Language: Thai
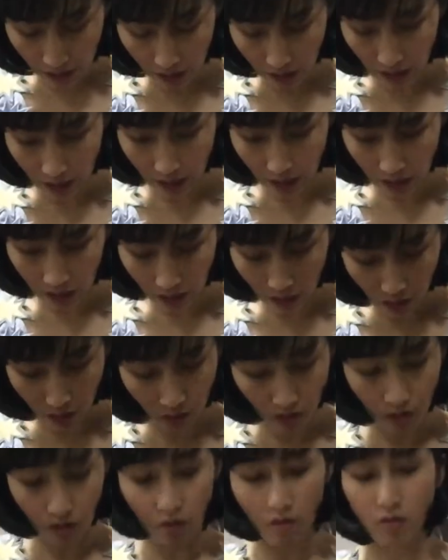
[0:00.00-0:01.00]
นะคะ
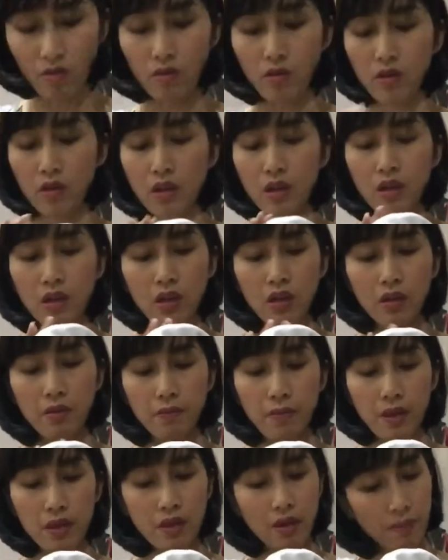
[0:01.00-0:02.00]
ก็
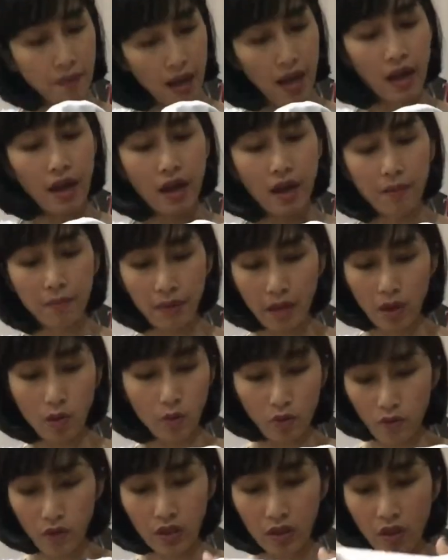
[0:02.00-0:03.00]
เป็นเนื้อผ้าเหมือนห
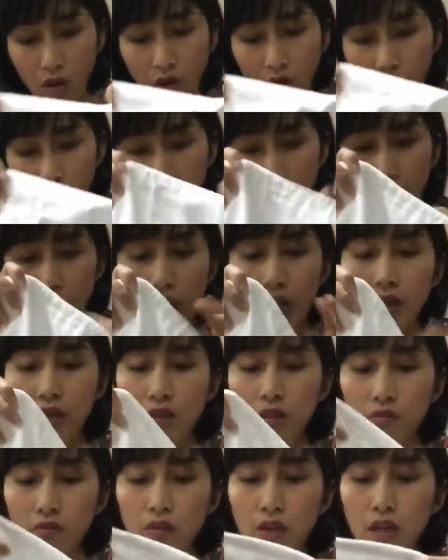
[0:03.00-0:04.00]
ลุยส์วิตตองเลยค่ะ
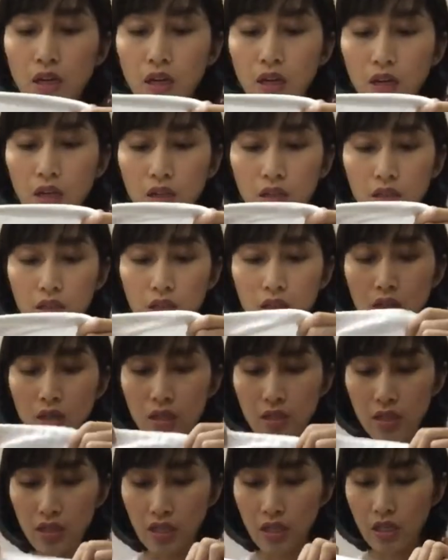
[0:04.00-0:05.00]
แต่ว่า
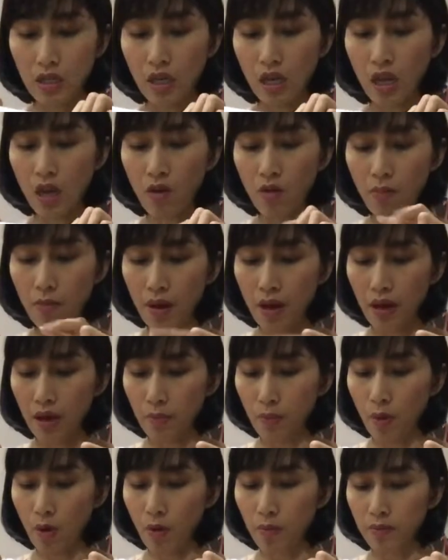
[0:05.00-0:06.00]
สีเขามา
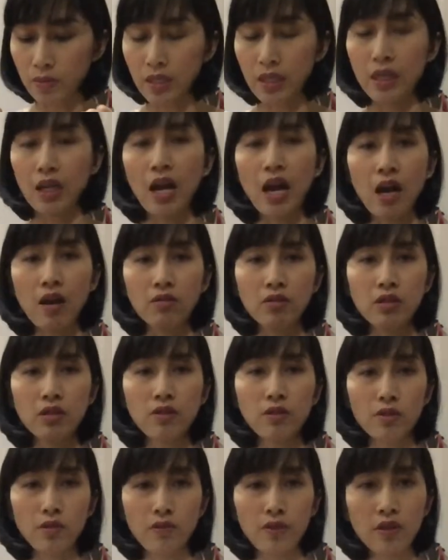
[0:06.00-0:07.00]
พร้อมสีขาวซึ่ง
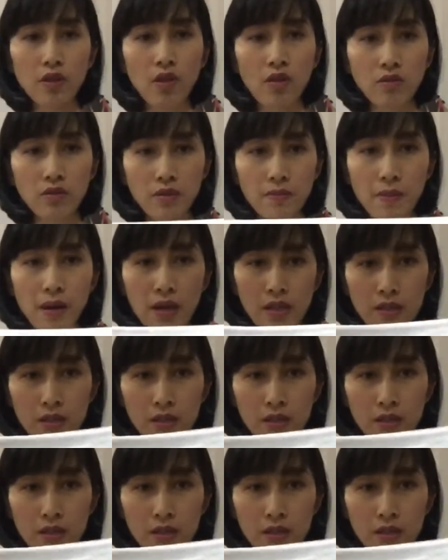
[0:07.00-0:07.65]
หลุยส์วิตตองจะมา